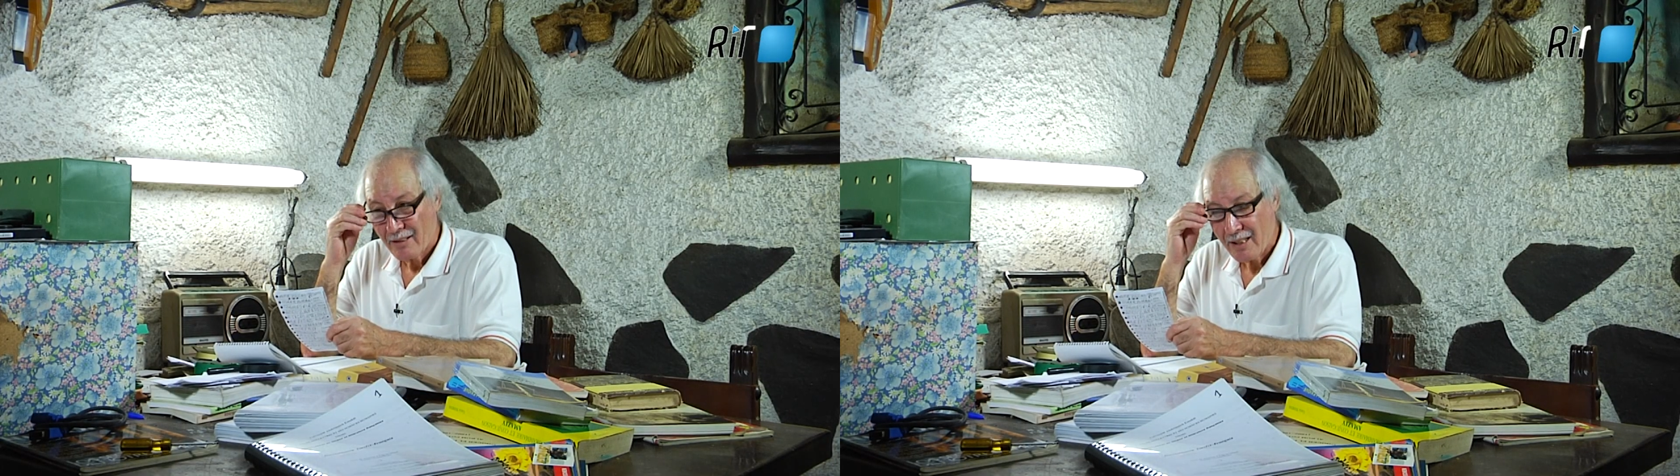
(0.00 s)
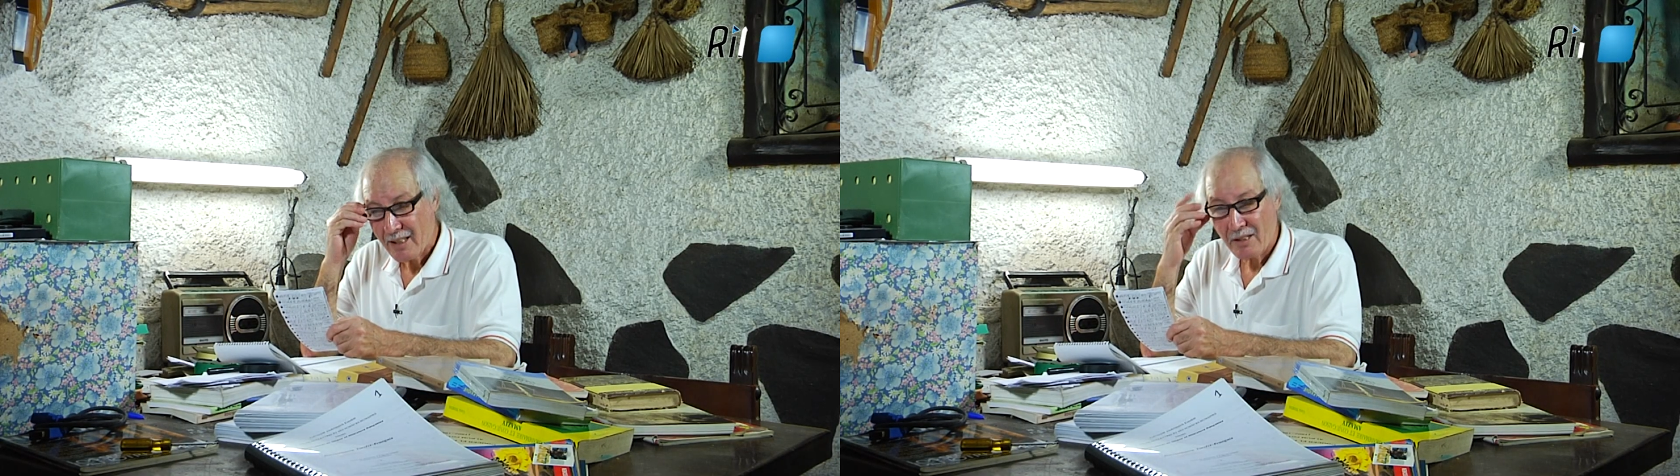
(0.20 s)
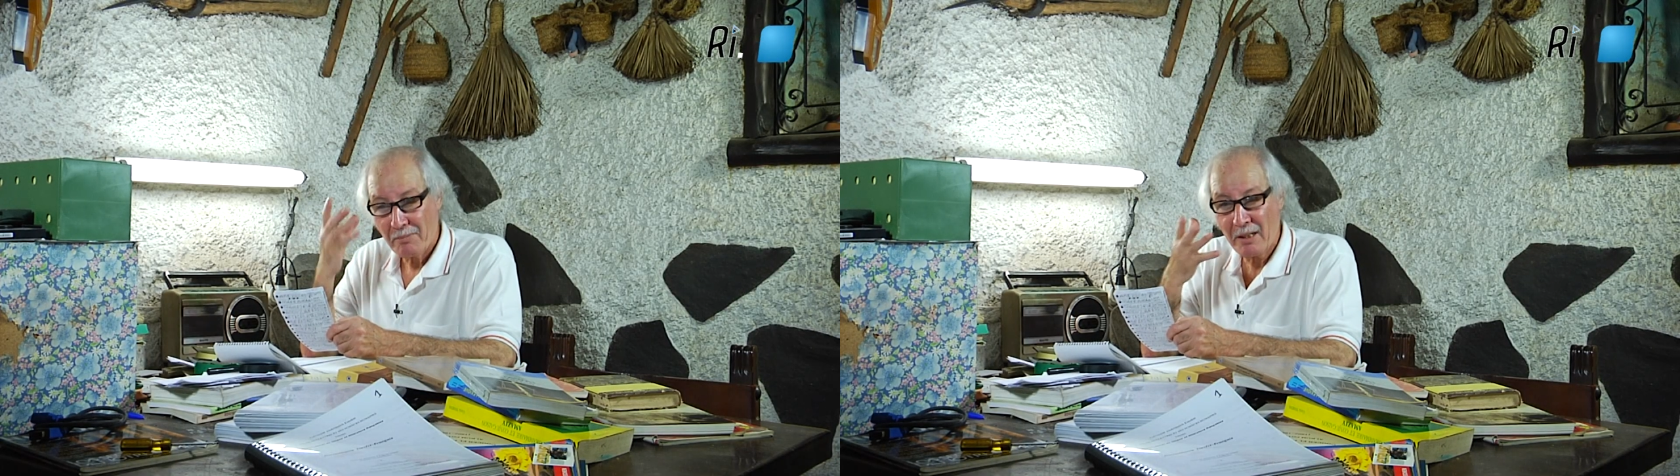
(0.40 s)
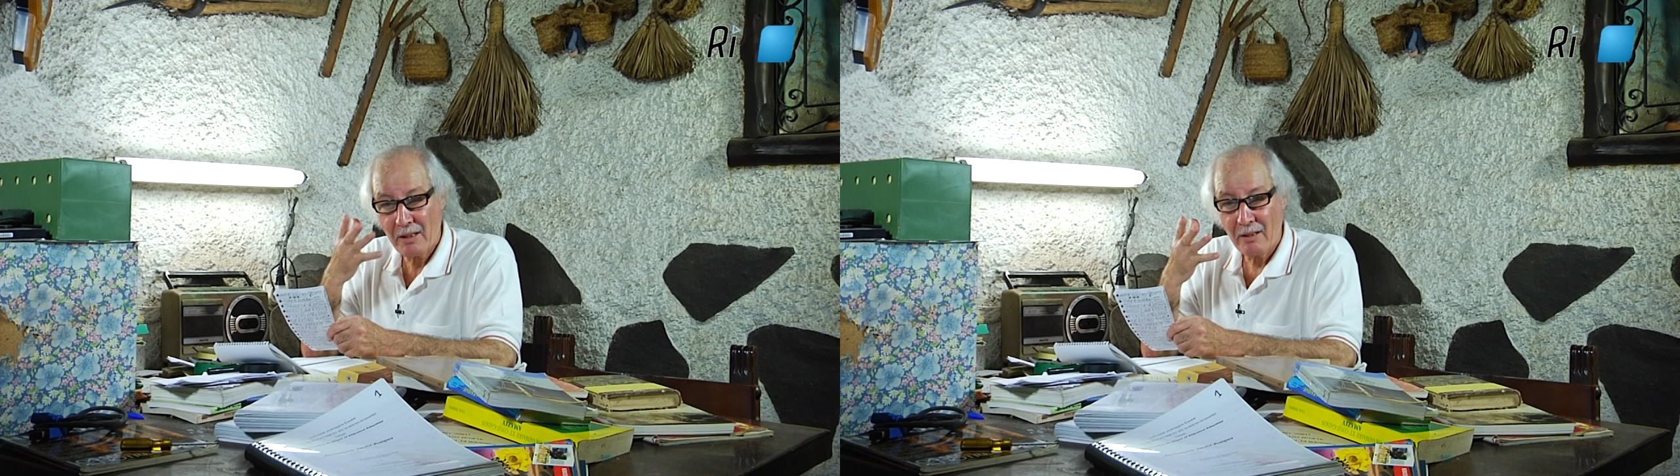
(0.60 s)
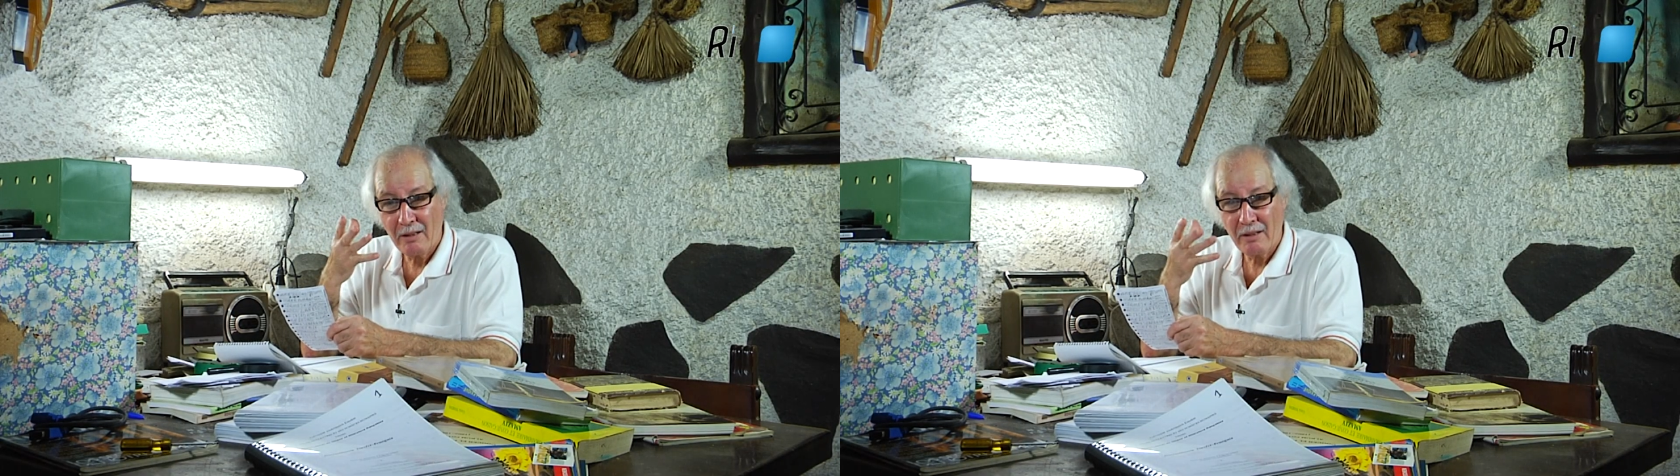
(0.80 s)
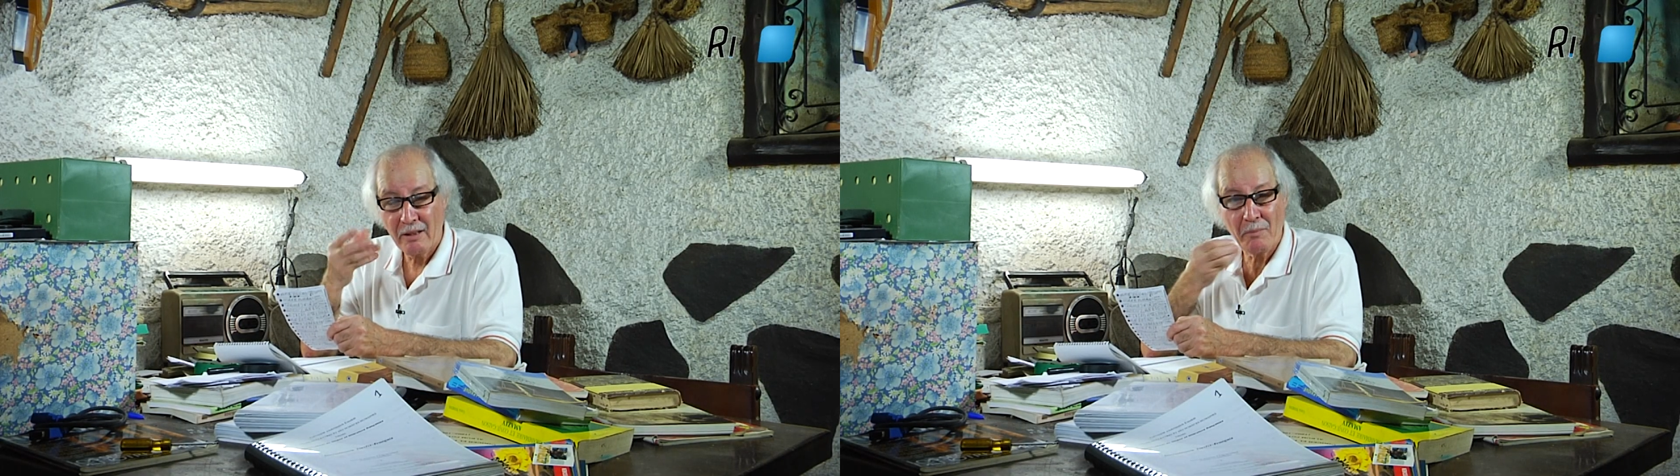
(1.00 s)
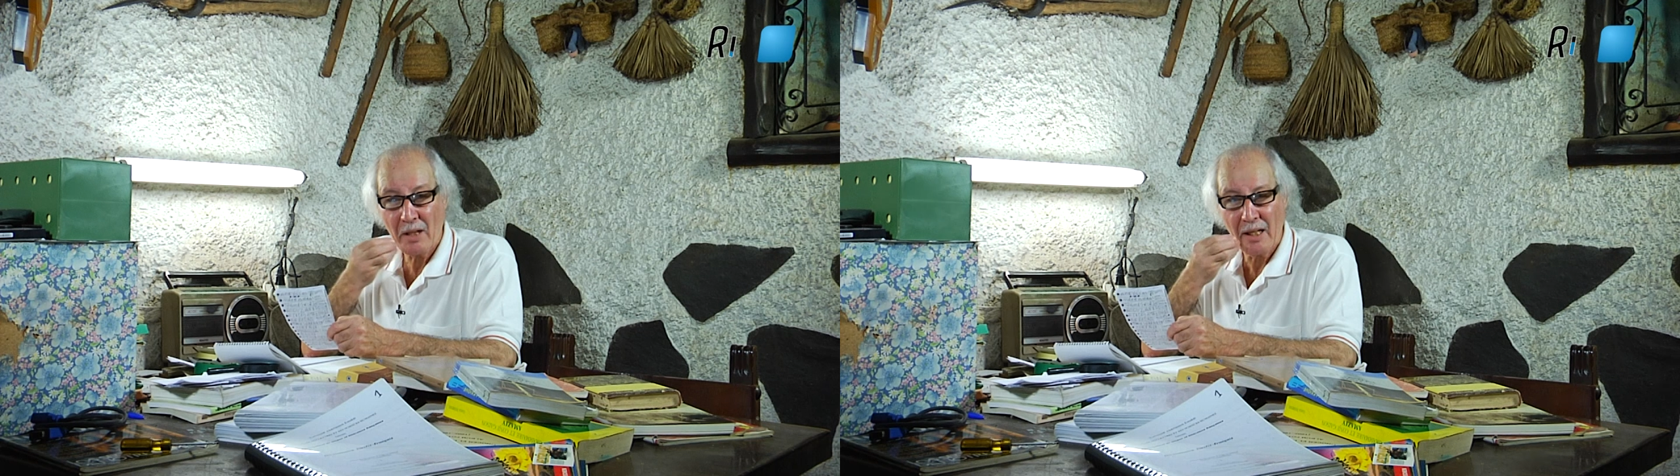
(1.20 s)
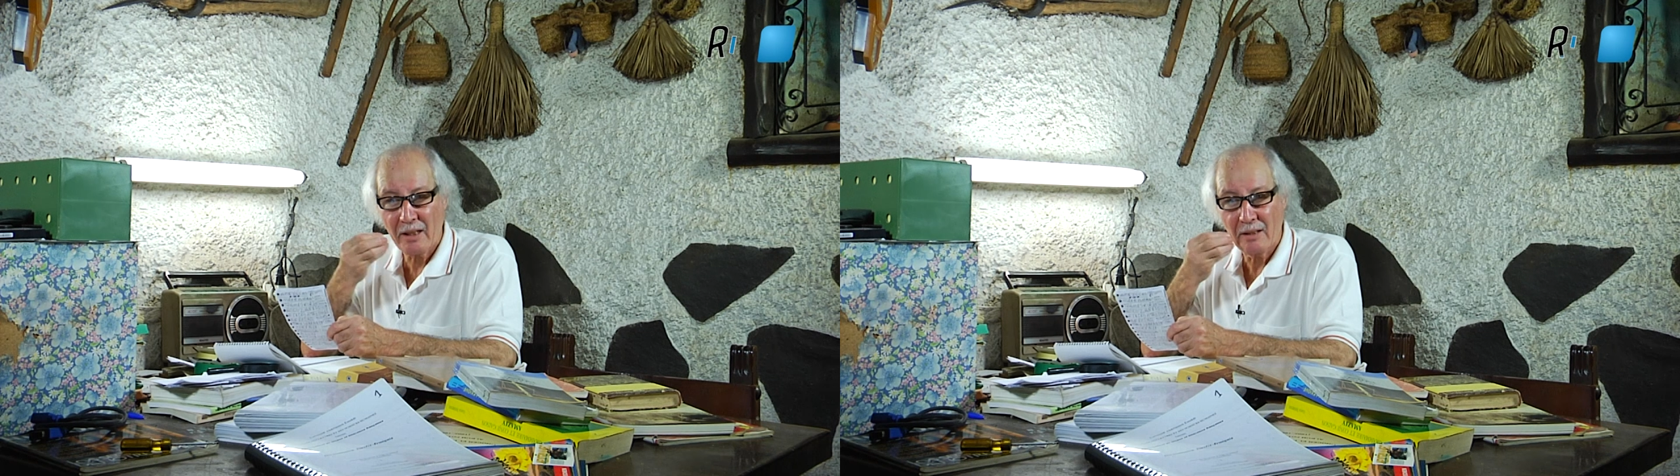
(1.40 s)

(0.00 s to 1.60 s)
الصباح في مغاري